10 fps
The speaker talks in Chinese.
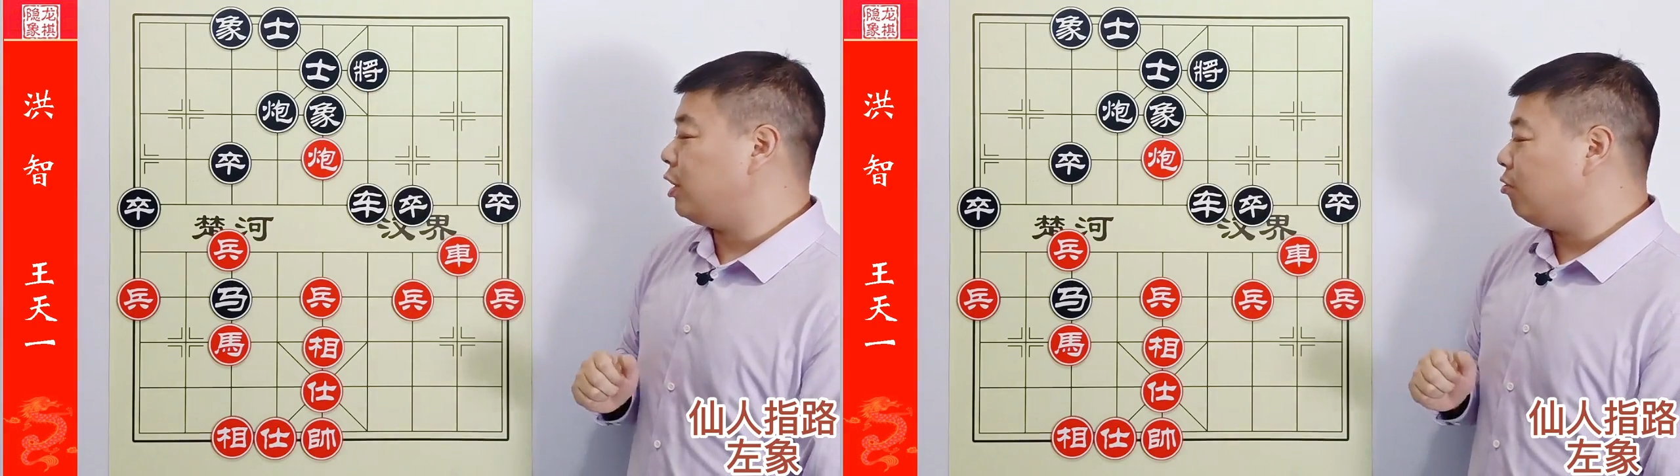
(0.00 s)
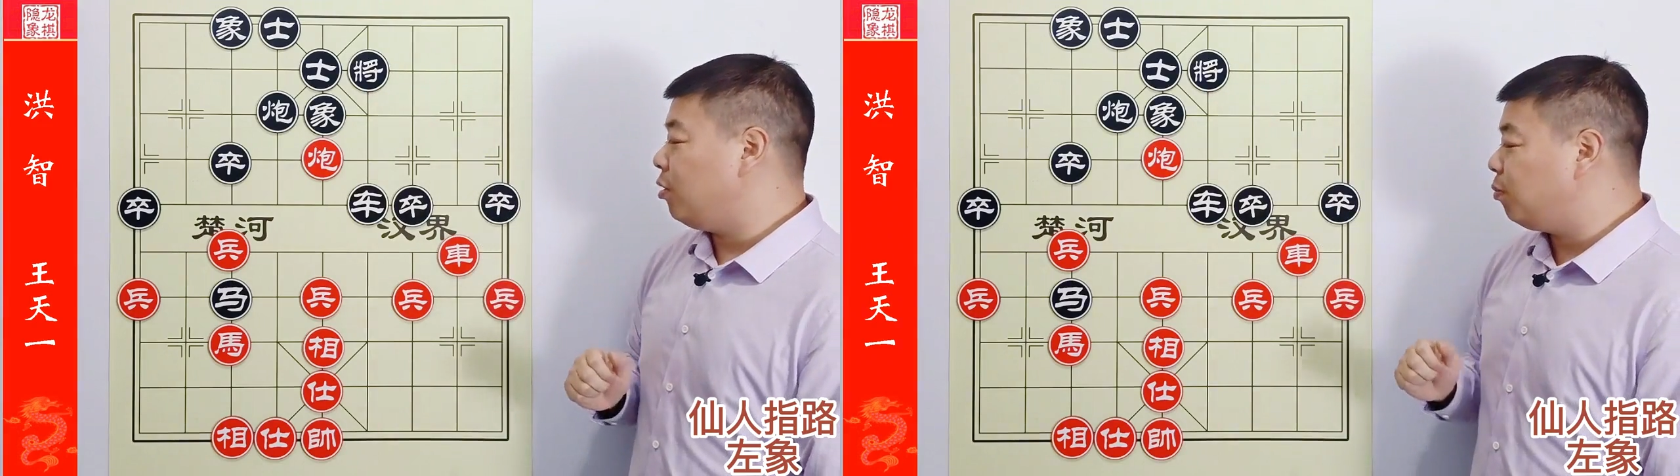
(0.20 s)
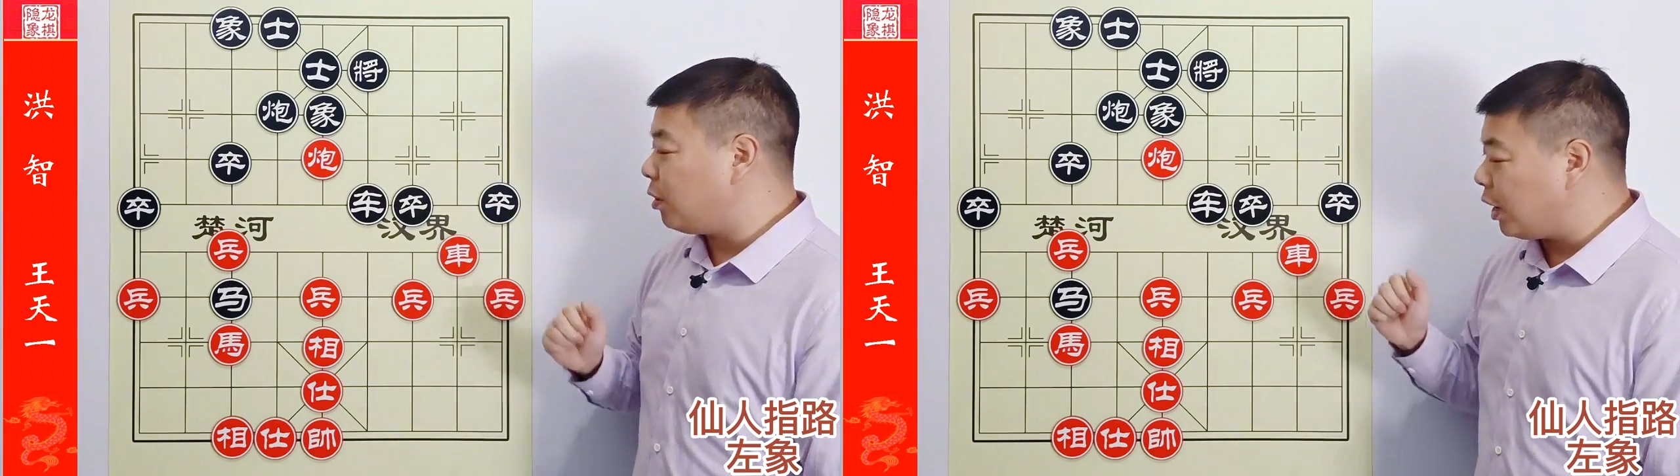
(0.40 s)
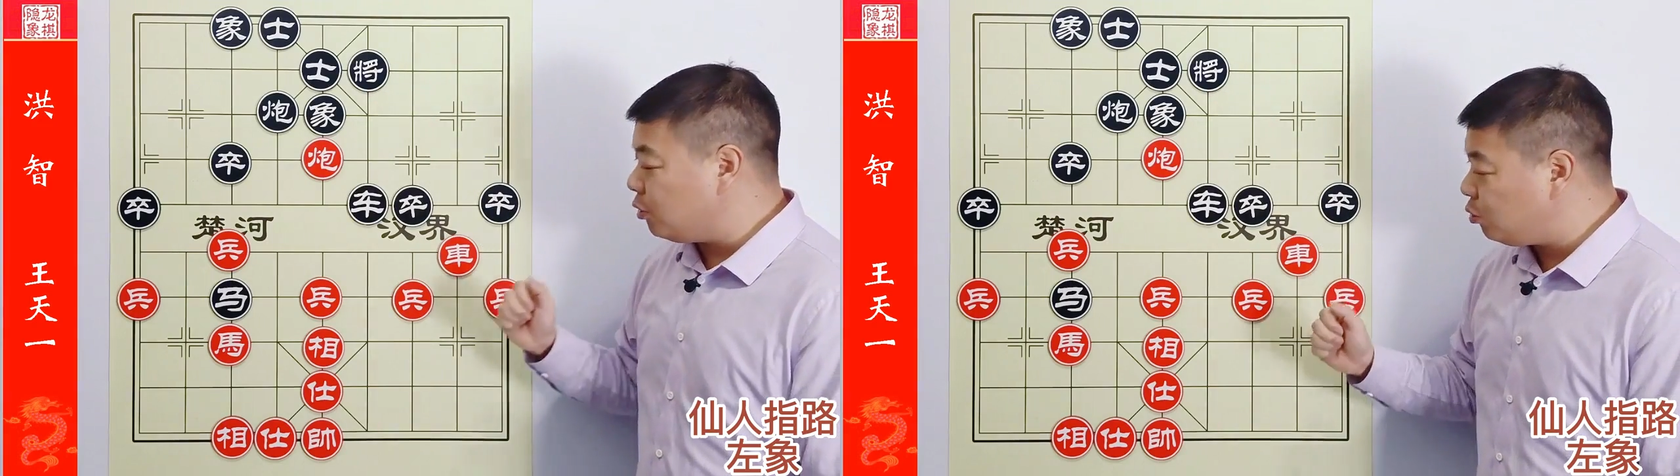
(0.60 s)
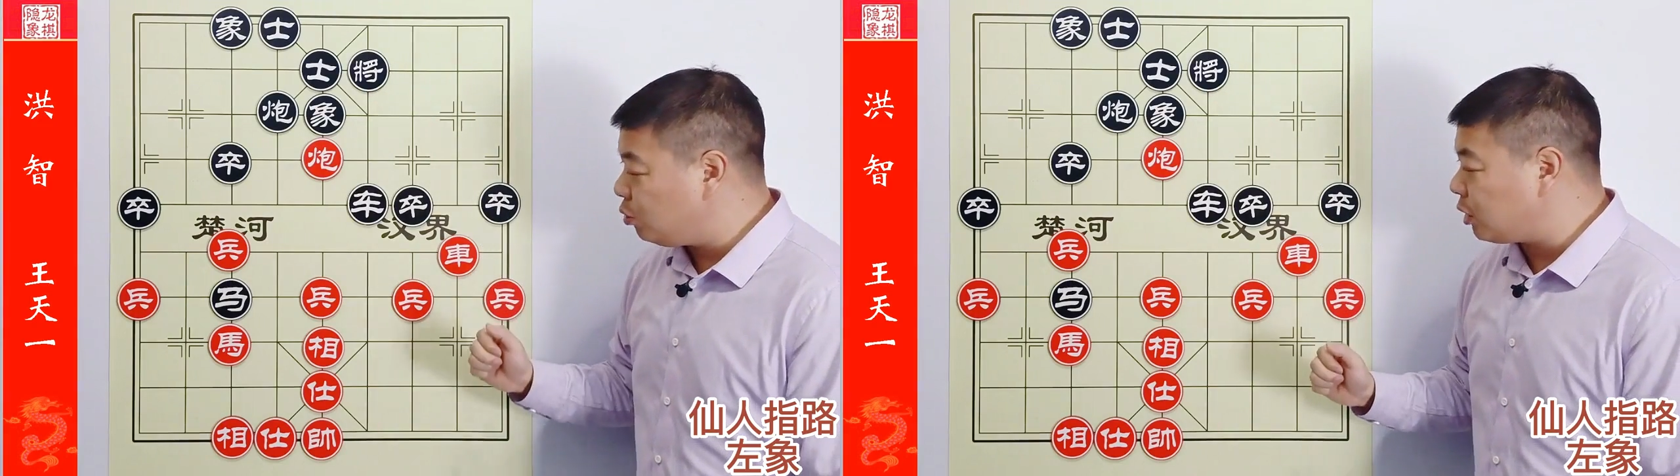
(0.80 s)
位不
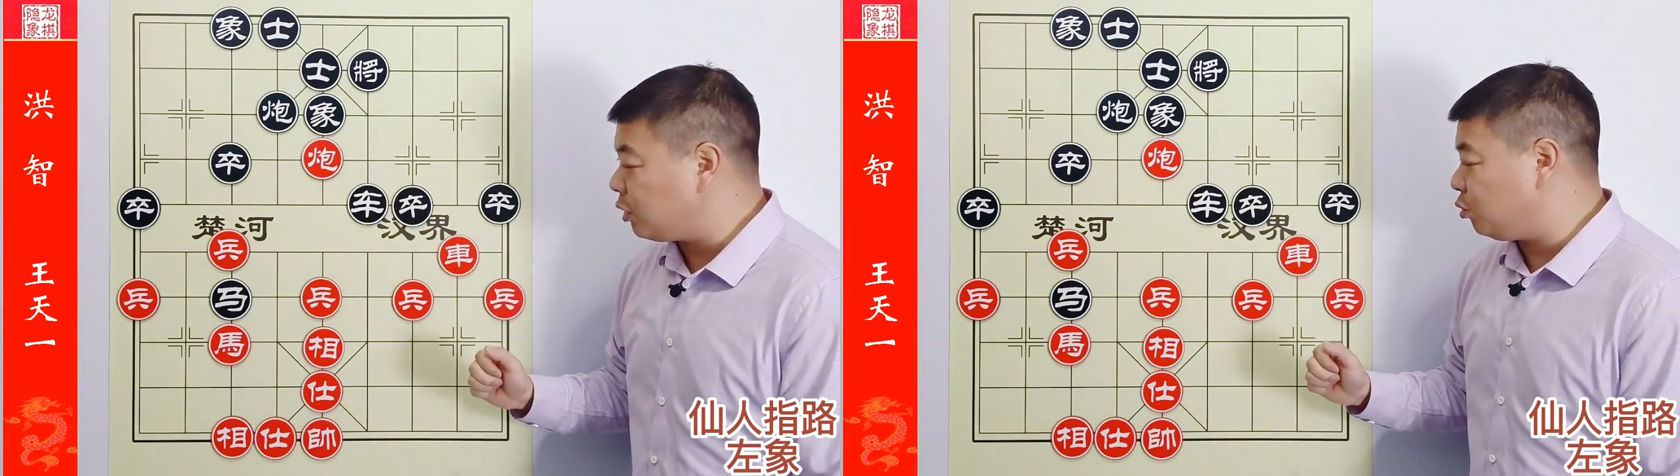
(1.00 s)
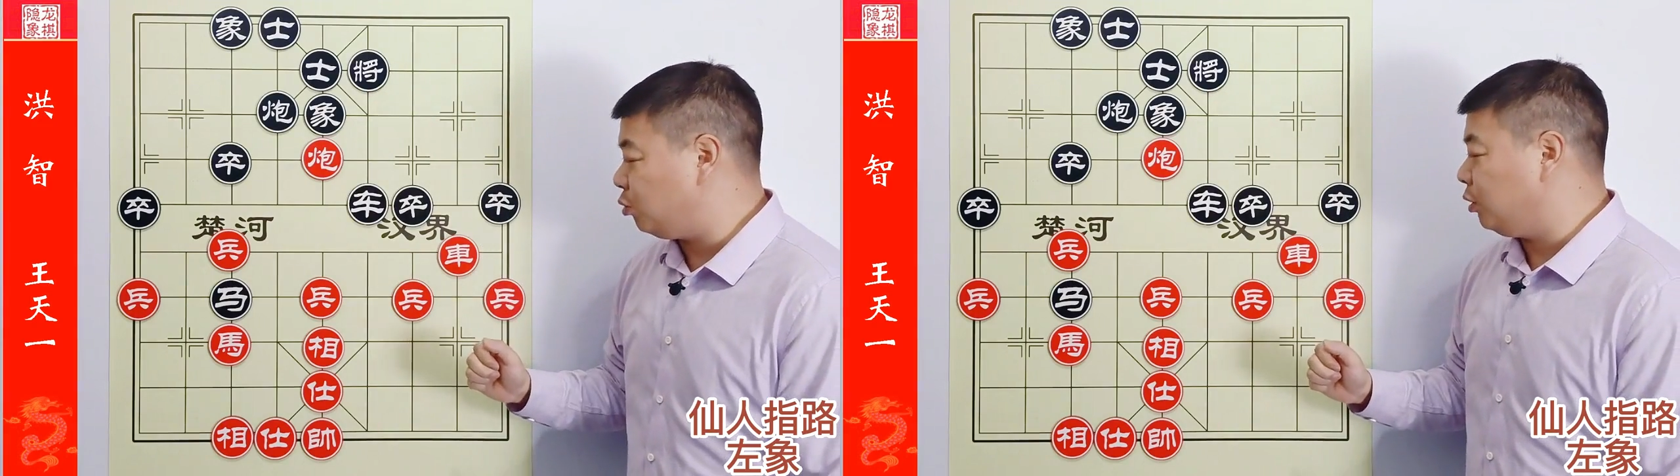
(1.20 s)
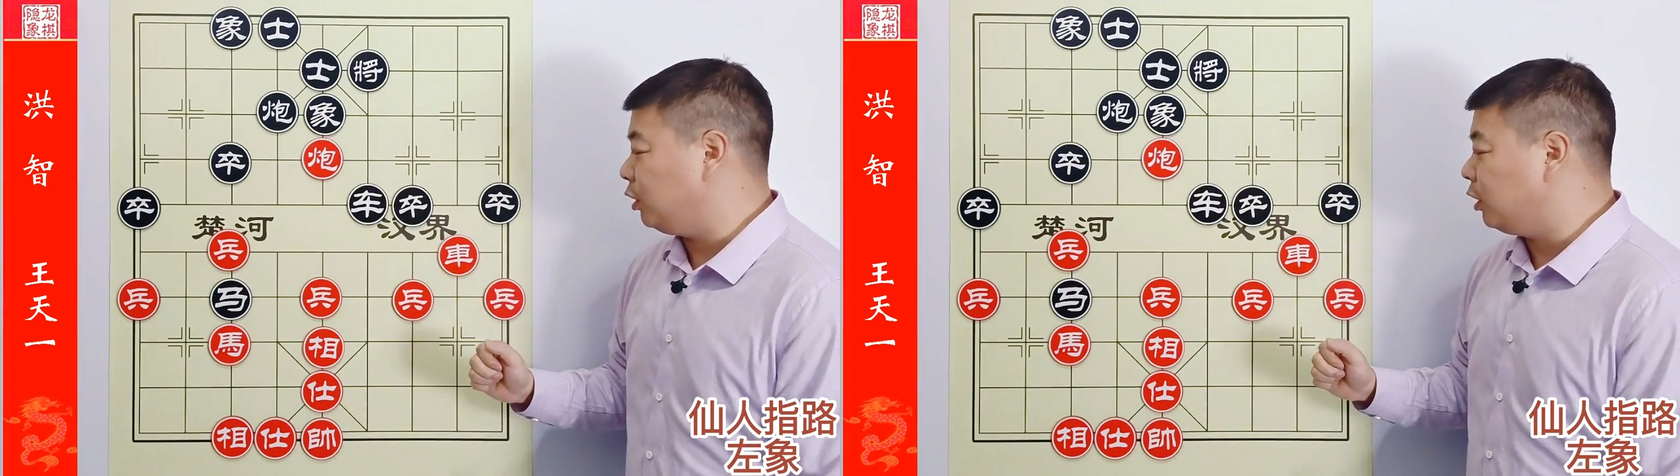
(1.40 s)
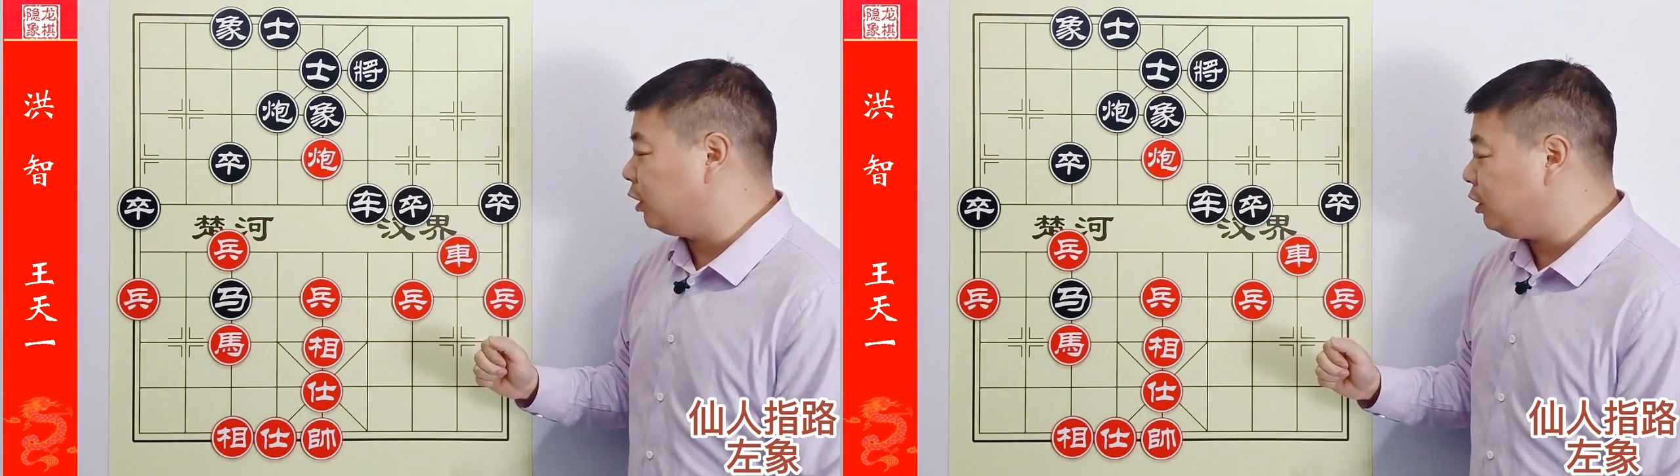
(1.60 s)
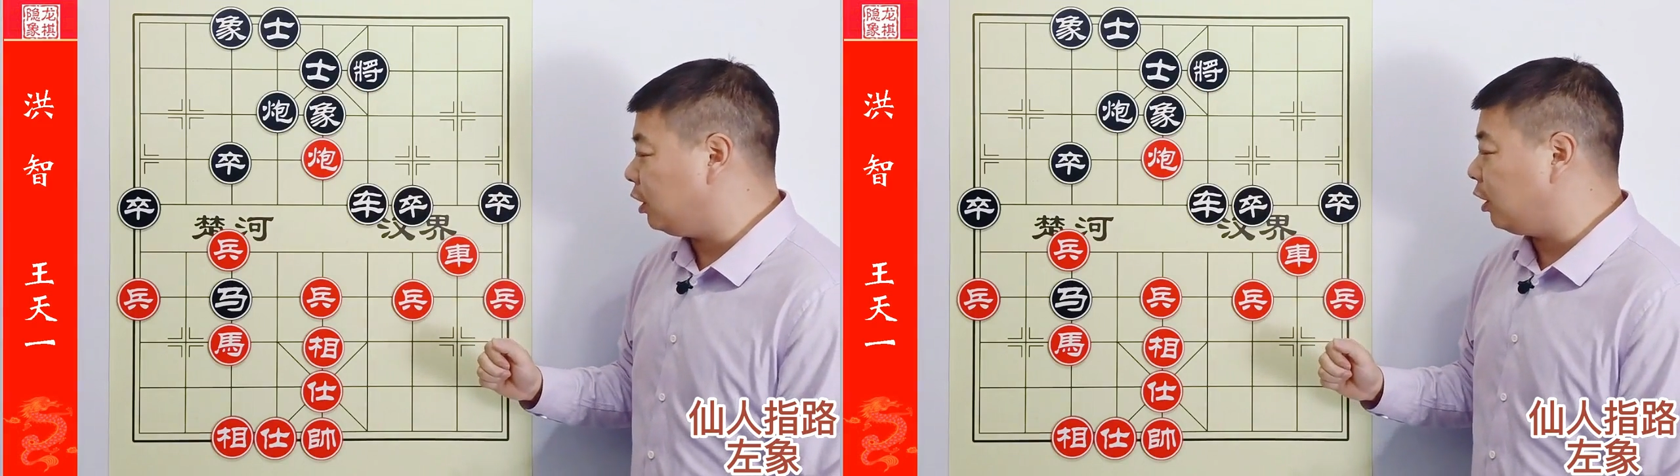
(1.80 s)
安，居战巡
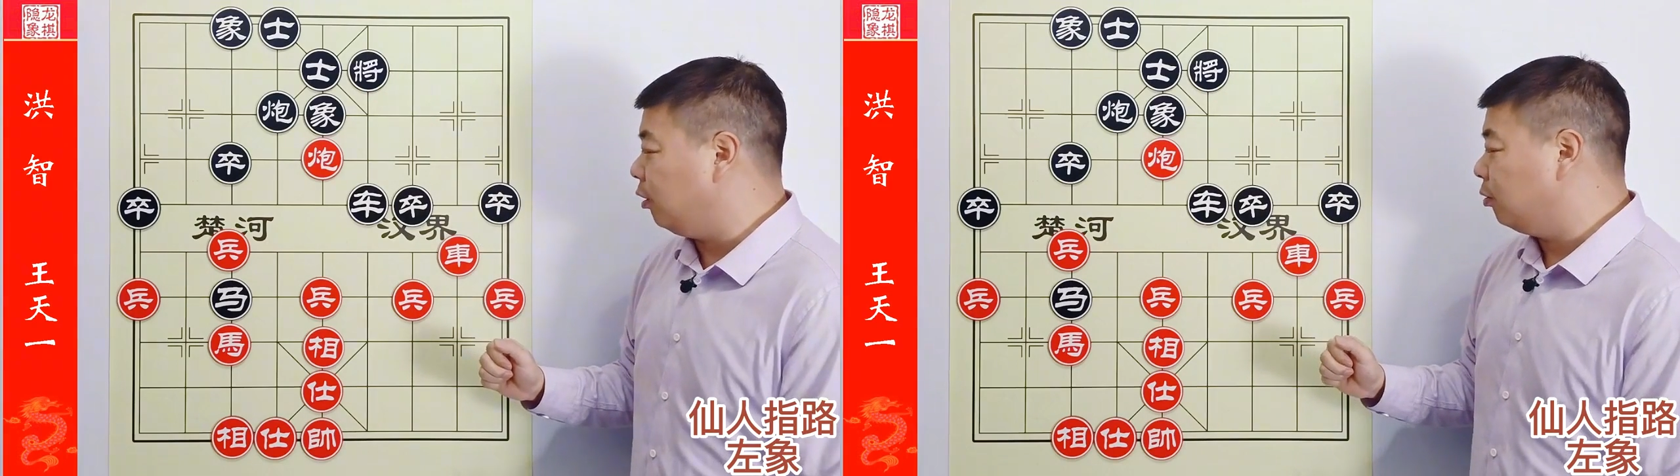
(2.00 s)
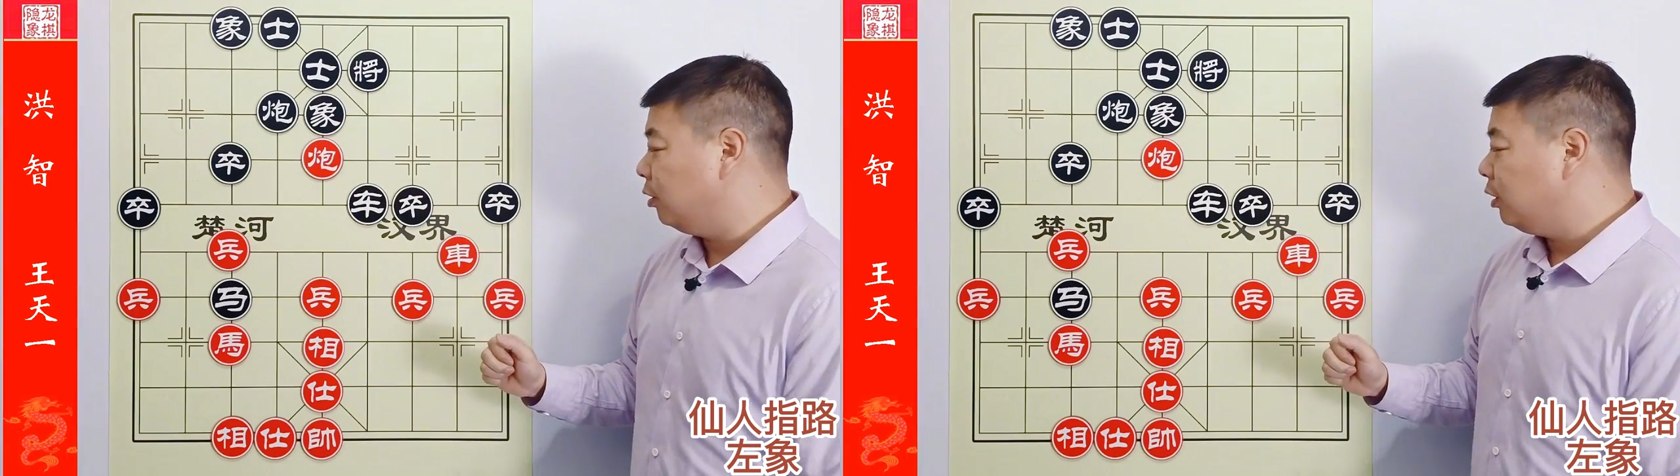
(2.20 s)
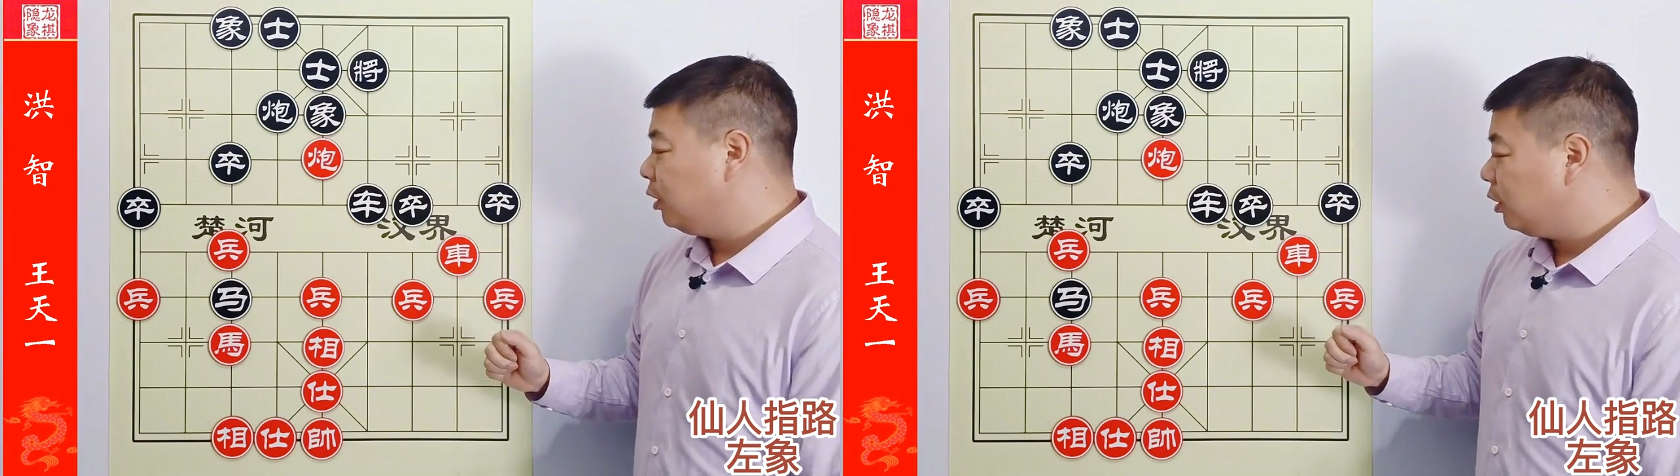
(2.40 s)
河以后